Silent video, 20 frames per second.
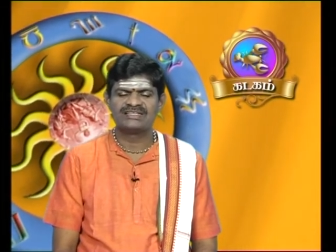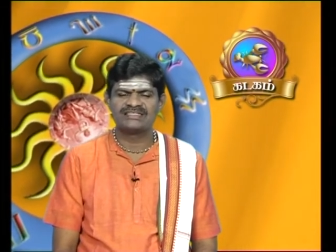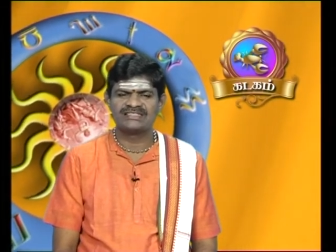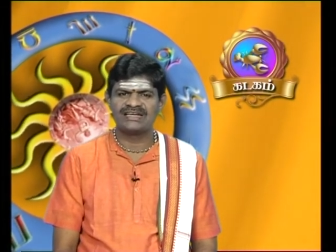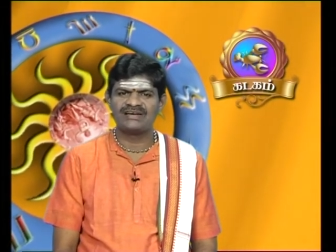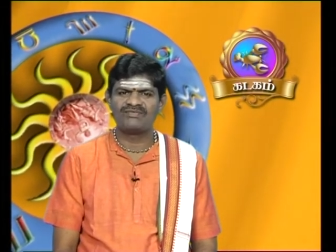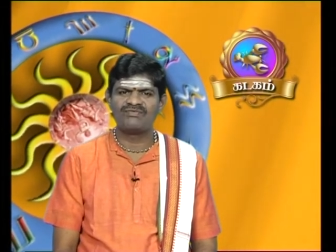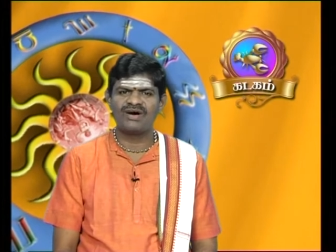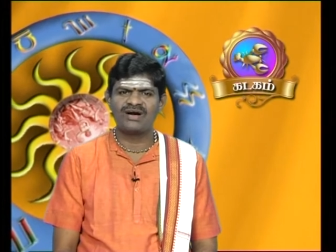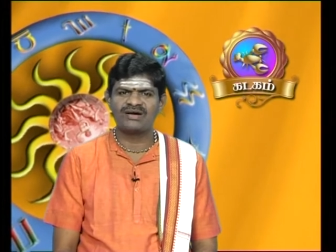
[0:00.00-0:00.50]

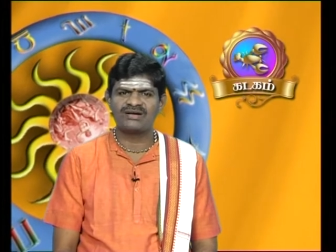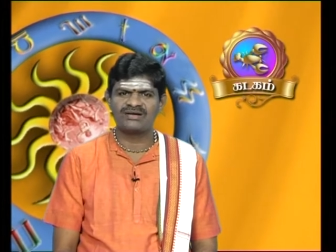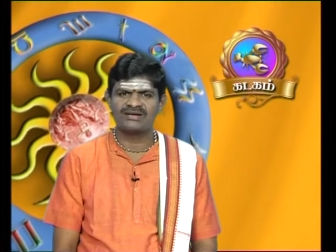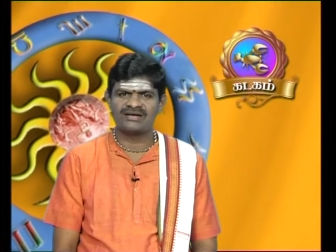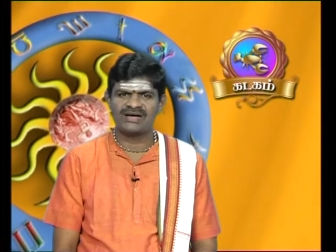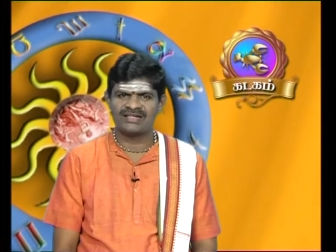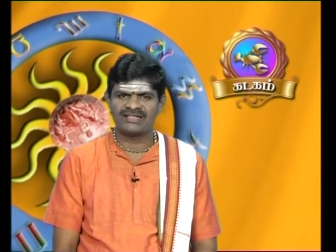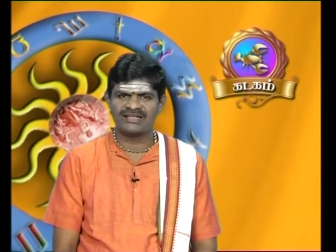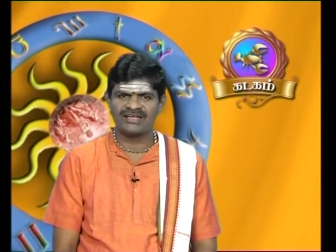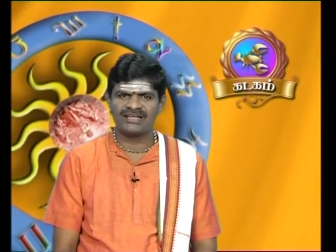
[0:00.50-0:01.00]
செல்வாக்கு
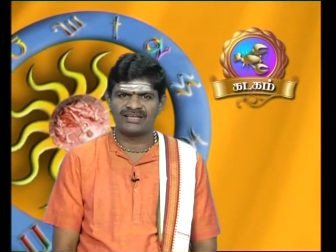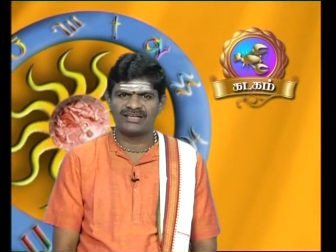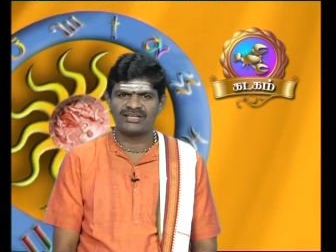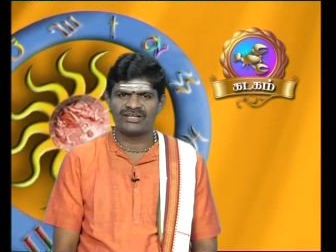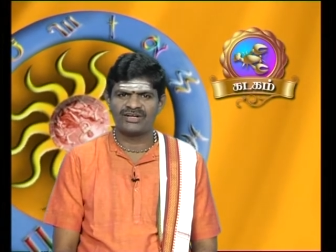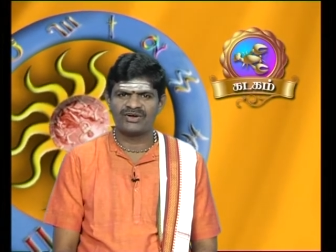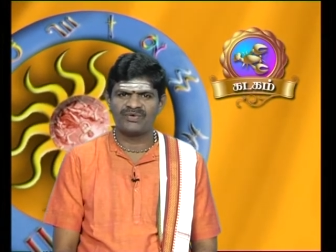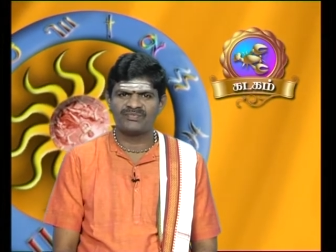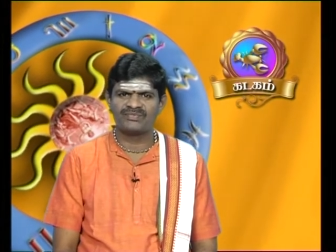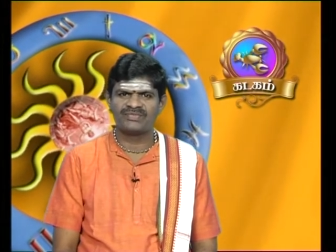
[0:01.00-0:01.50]

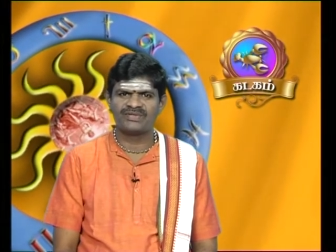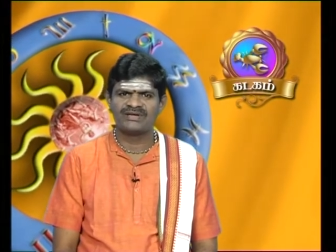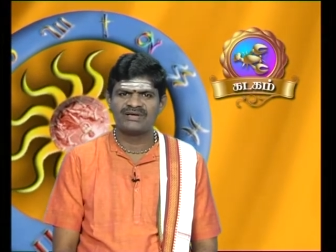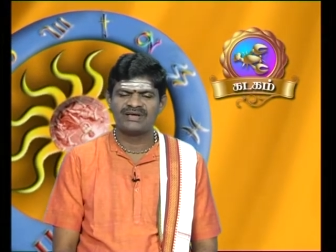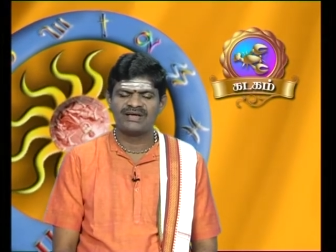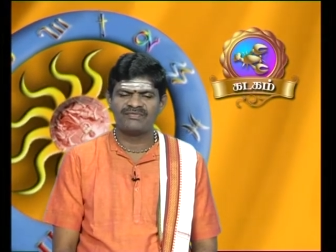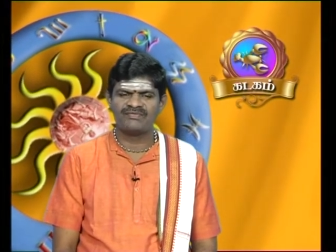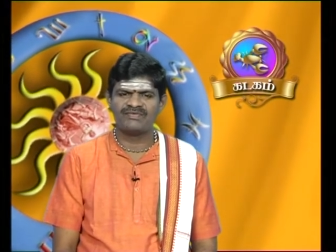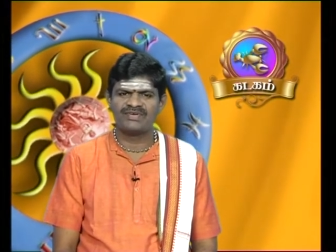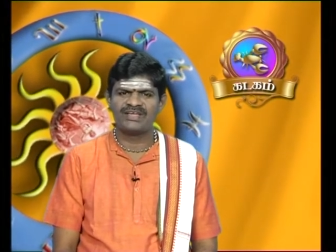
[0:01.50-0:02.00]
அதிகரிக்கும்
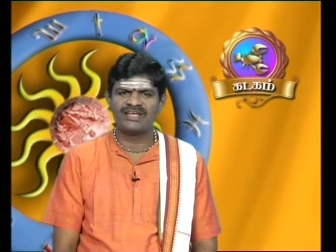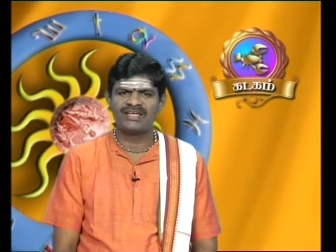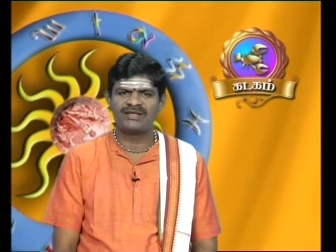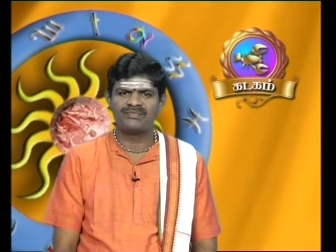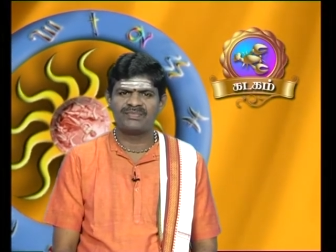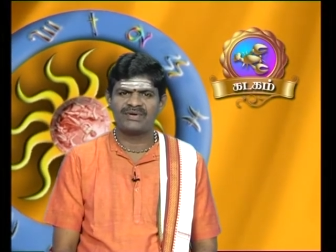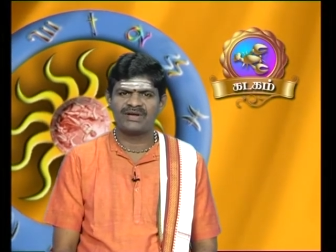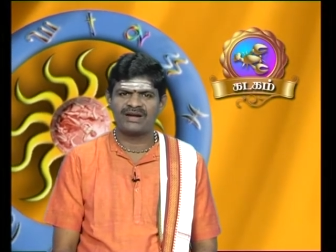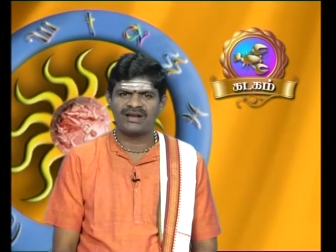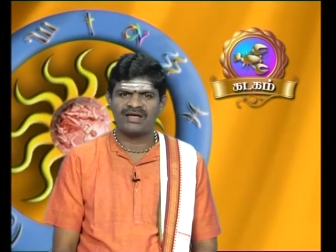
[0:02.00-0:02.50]

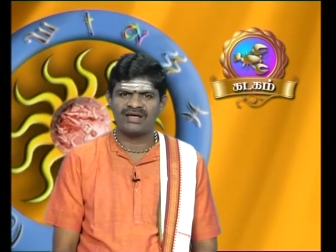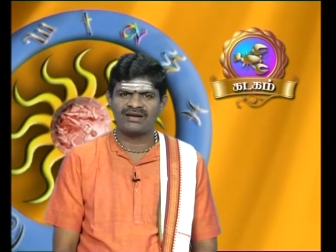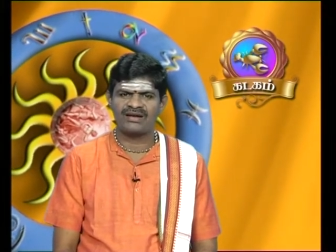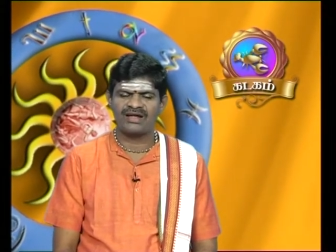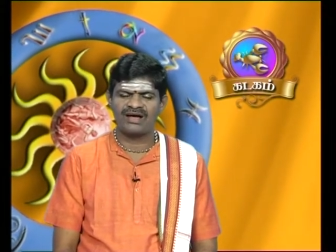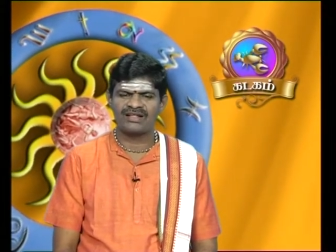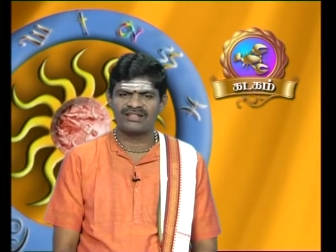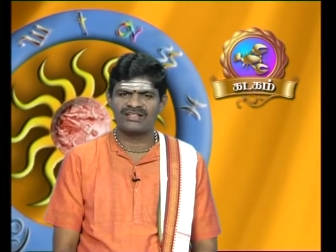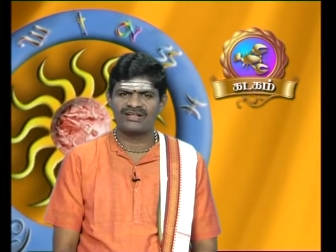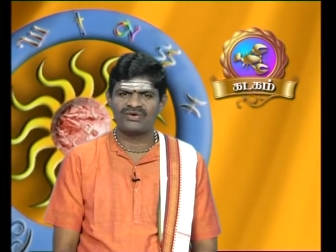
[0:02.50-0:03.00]
விஐபிகளால்
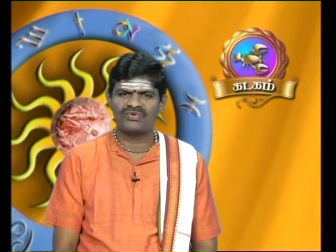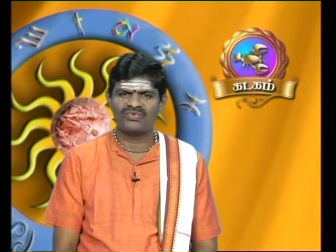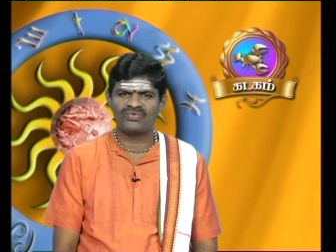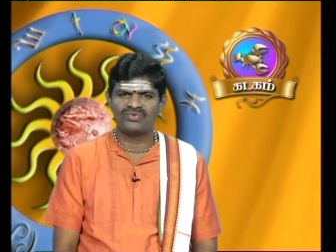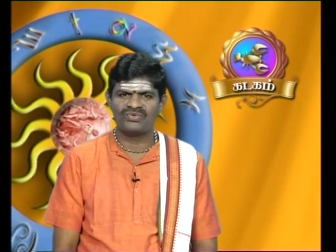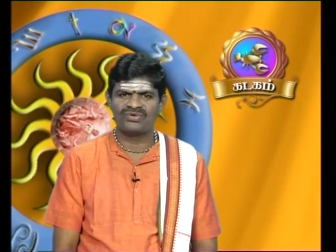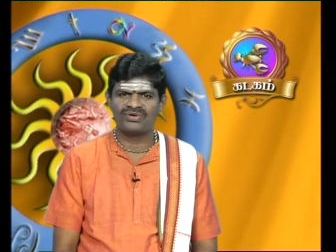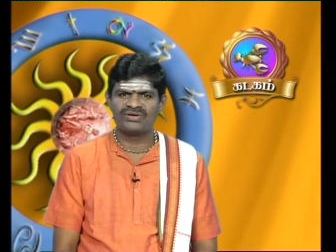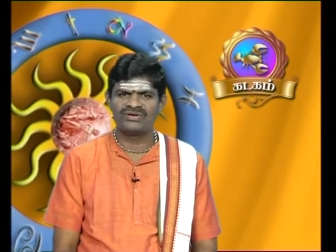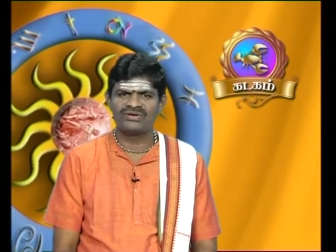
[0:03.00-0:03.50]
ஆதரவு
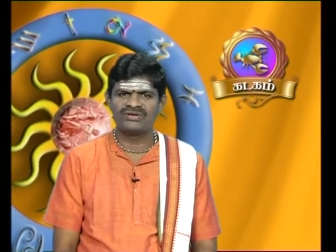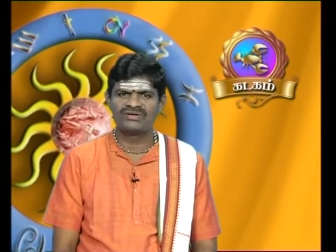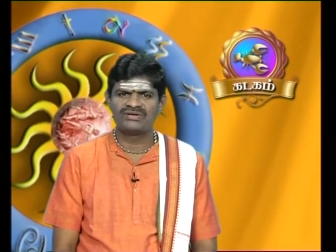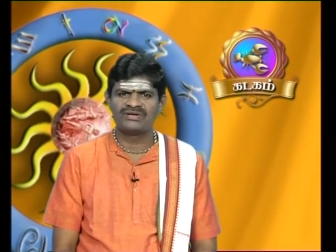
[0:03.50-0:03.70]
உண்டு